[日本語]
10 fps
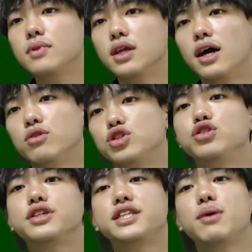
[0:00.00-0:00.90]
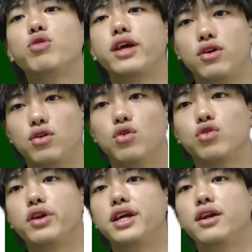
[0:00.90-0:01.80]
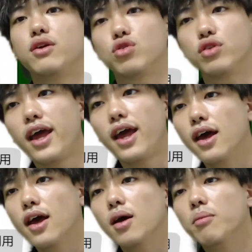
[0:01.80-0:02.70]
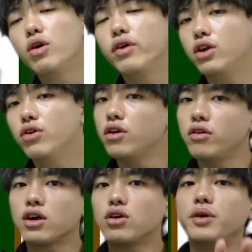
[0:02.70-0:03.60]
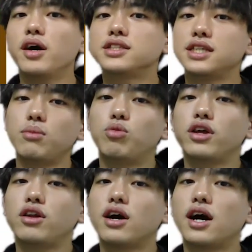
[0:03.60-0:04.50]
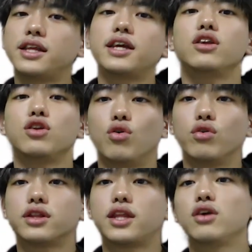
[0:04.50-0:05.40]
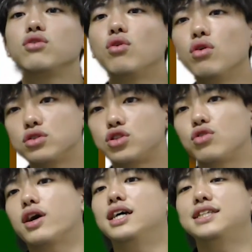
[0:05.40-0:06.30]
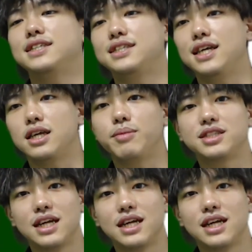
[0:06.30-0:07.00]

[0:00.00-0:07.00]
あの、周期性モデルを取り入れることで、まあ、要はいろいろな組み合わせでモデルができるよっていうのをちょっと解説していきまし